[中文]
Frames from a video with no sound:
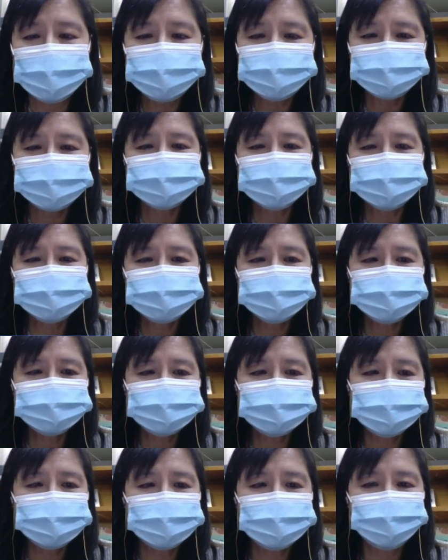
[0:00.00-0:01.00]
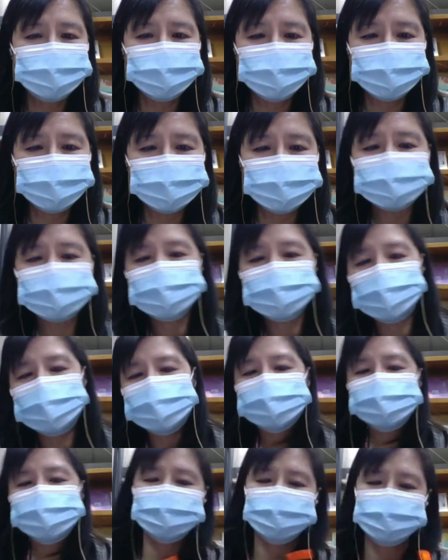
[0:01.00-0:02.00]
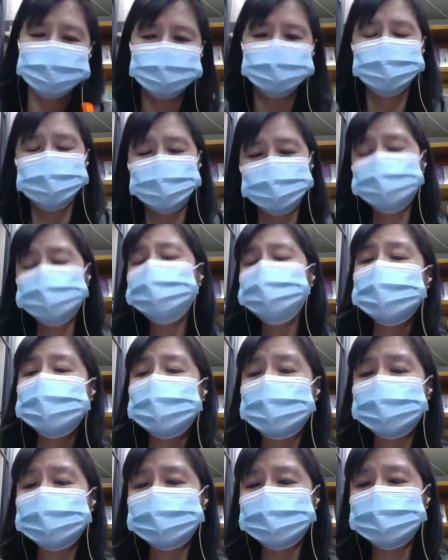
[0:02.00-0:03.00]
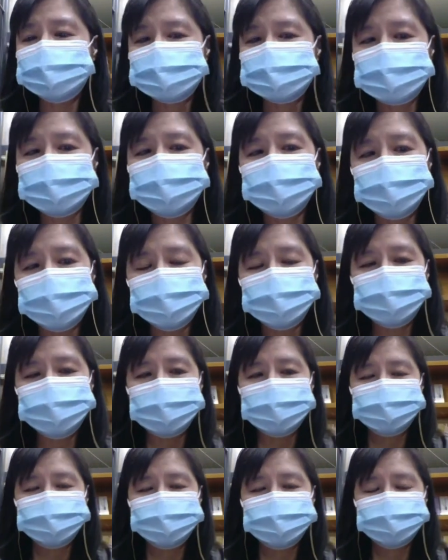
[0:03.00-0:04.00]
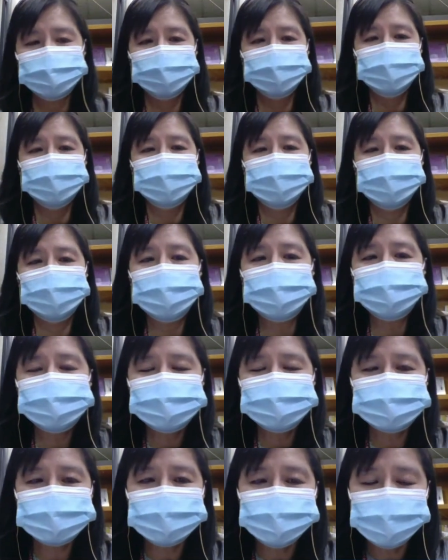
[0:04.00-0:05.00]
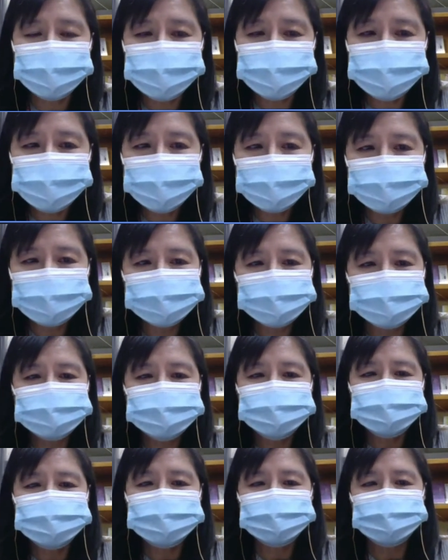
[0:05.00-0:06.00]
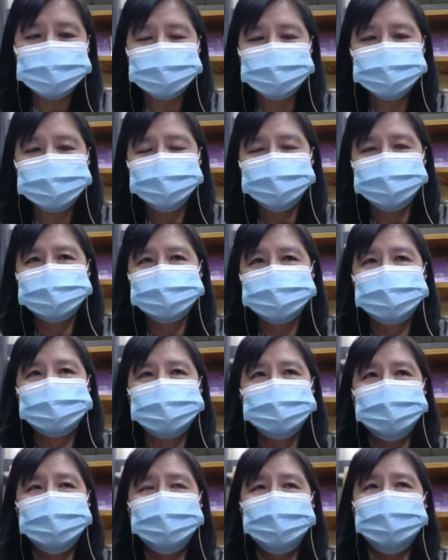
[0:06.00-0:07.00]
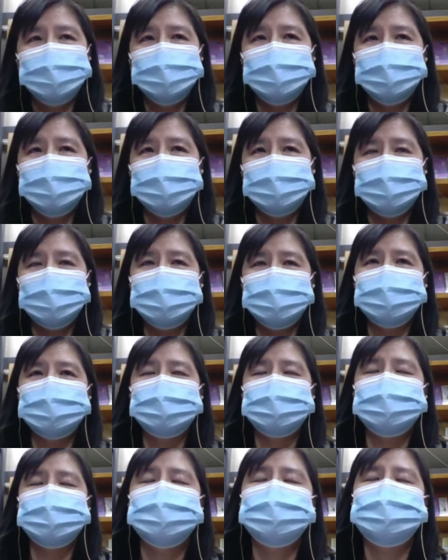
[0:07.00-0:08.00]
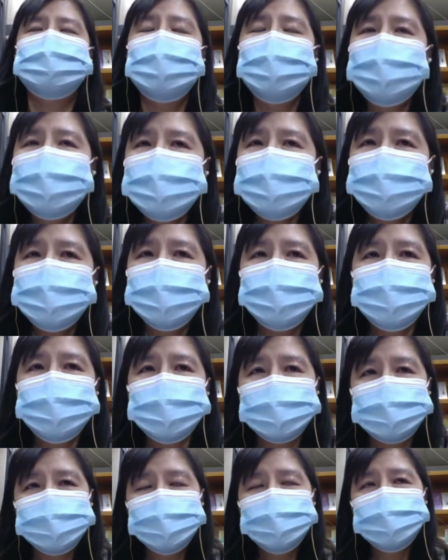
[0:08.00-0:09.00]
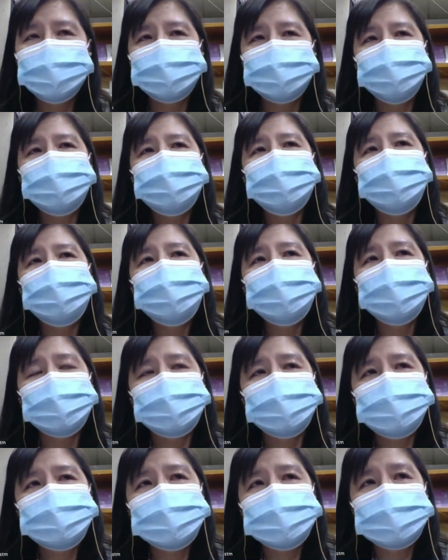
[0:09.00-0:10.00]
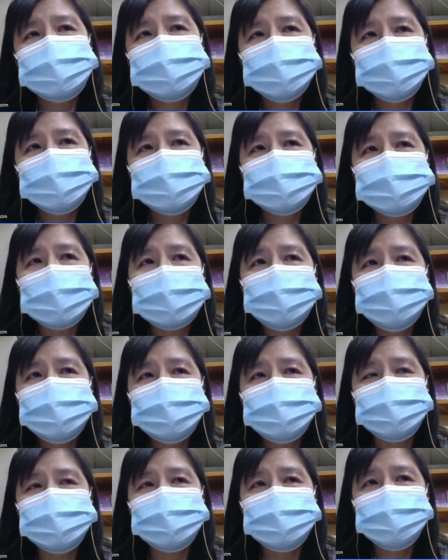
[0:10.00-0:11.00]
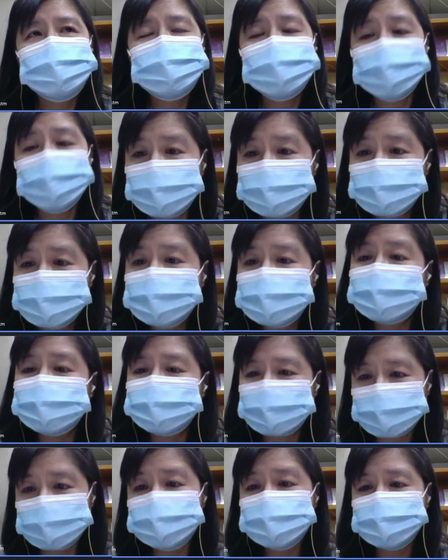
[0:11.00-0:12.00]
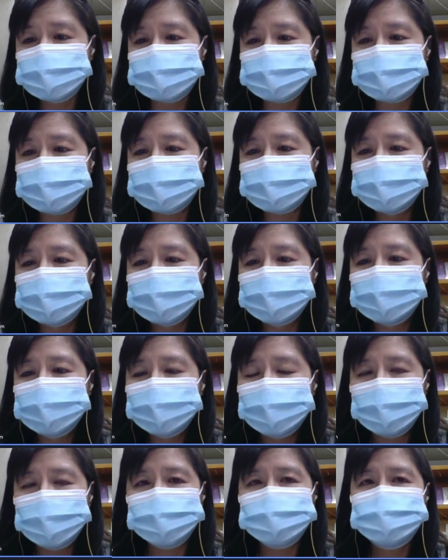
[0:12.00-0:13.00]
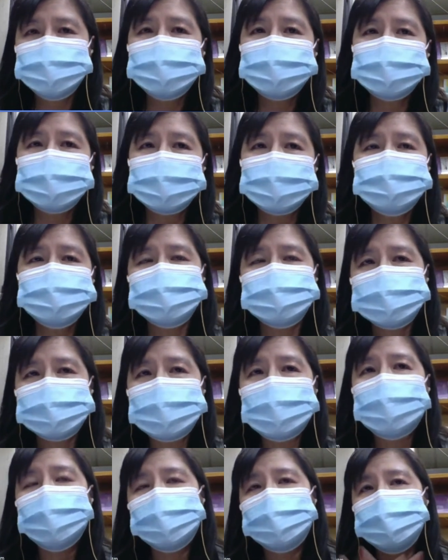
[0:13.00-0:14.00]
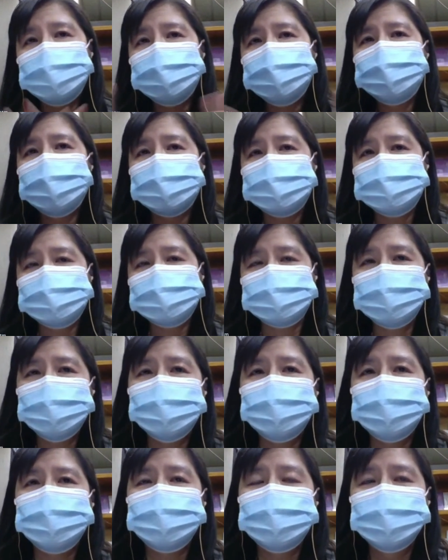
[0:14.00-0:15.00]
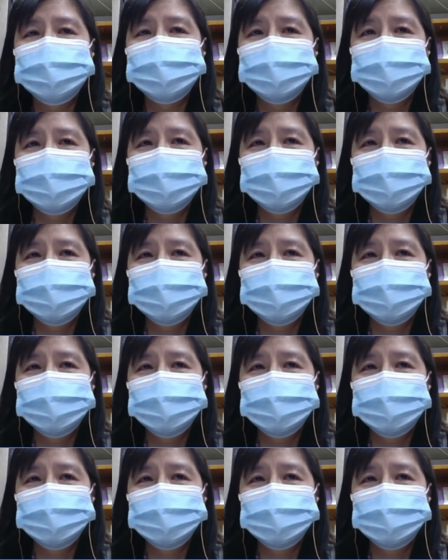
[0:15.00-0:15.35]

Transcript: 好，那接下来我们来谈有趣的案例了，在博物馆。好，在博物馆呢，这几年，哎，台湾的博物馆有很多博物馆都将近三十年以上的历史了。哦，所以当时盖好博物馆之后，